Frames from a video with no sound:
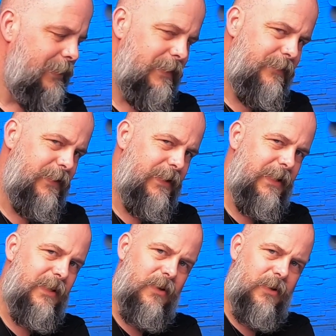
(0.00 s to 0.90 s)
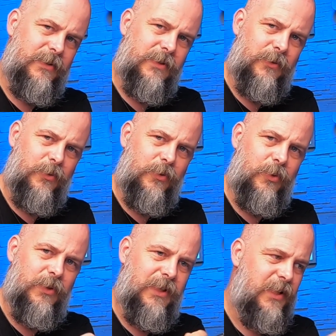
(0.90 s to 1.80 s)
das finde ich äußerst
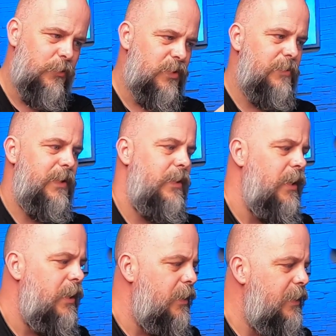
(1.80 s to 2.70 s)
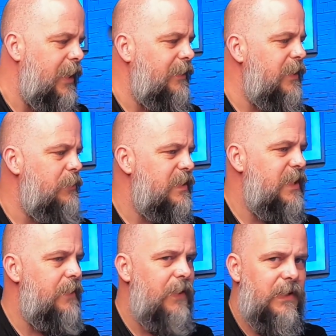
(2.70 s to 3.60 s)
uncool, denn ich muss meine Hand immer
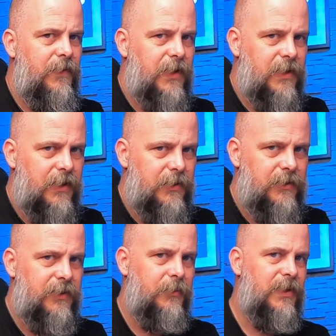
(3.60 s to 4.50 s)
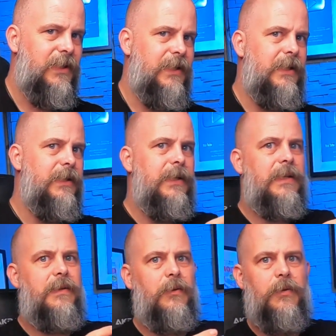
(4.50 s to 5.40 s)
sehr weit weghalten, damit ich hier
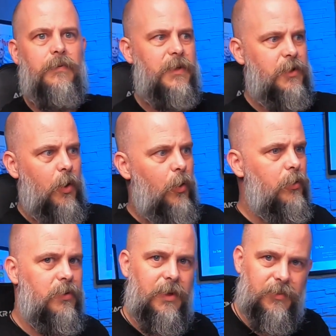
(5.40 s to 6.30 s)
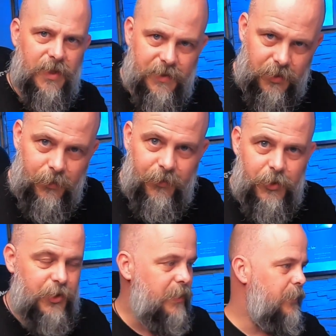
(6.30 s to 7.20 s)
nicht irgendwelche Ordner am Desktop
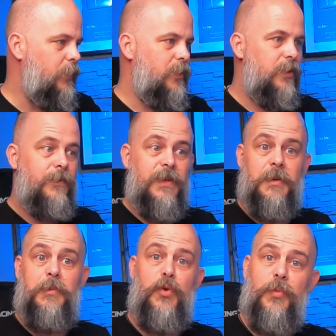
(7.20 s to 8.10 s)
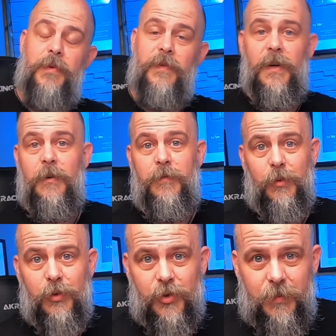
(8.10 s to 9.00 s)
verschiebe oder irgendwelche Menübefehle in
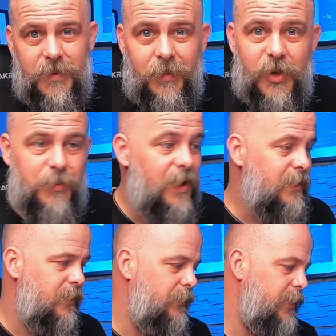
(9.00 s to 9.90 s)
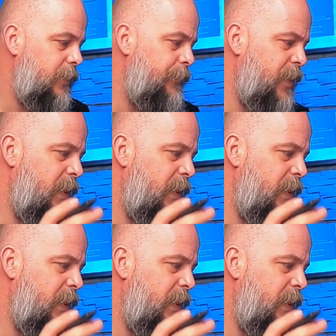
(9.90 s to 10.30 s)
Photoshop zum Beispiel aktiviere.